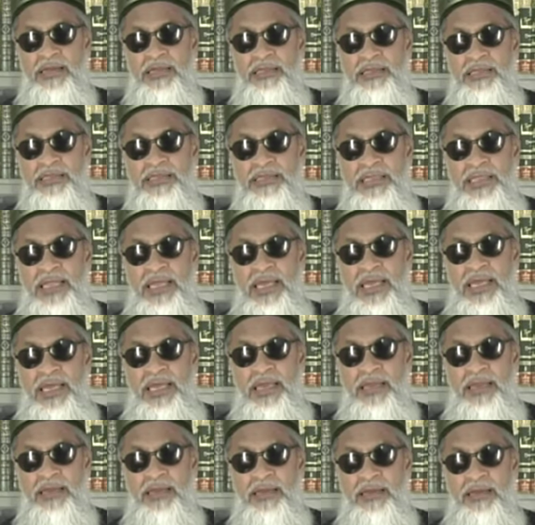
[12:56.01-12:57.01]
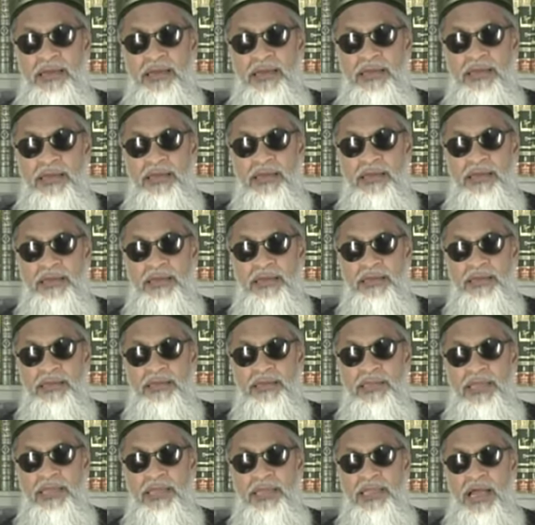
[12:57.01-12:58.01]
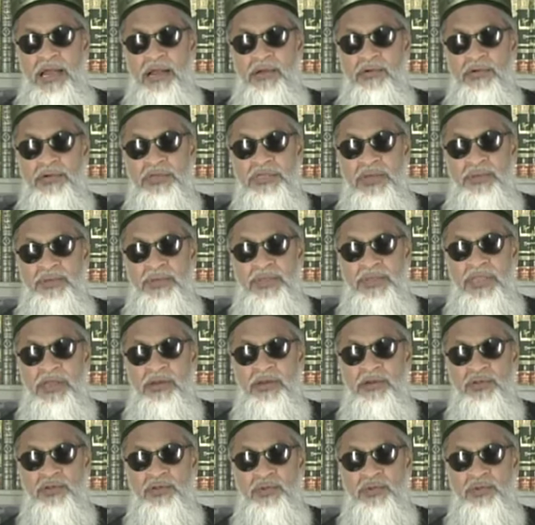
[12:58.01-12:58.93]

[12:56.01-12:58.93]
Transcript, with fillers: जिसने दरिया को समंदर को